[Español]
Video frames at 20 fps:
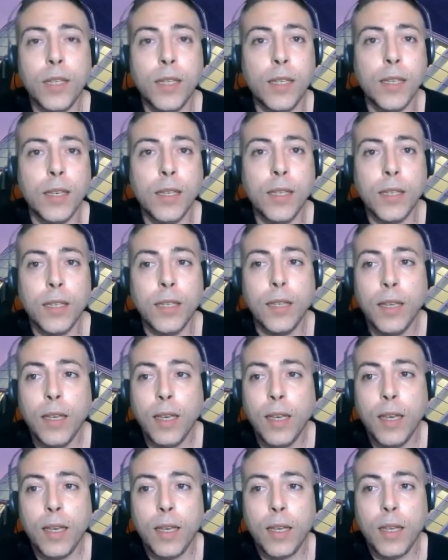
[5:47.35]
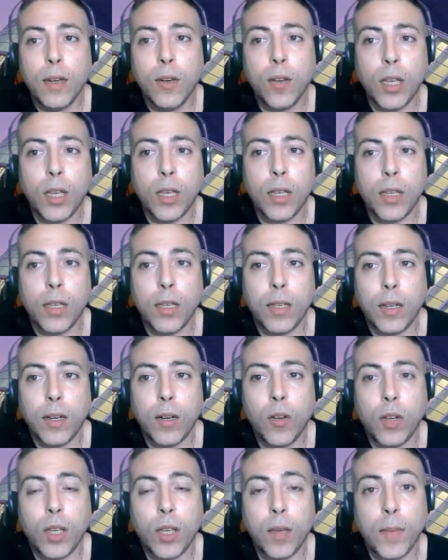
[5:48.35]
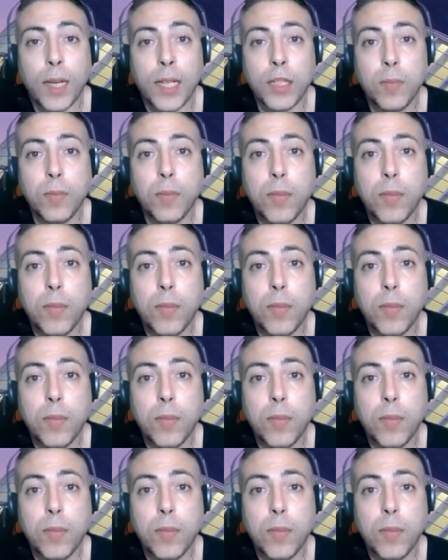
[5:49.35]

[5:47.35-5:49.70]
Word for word: Eh, lo, que, lo que más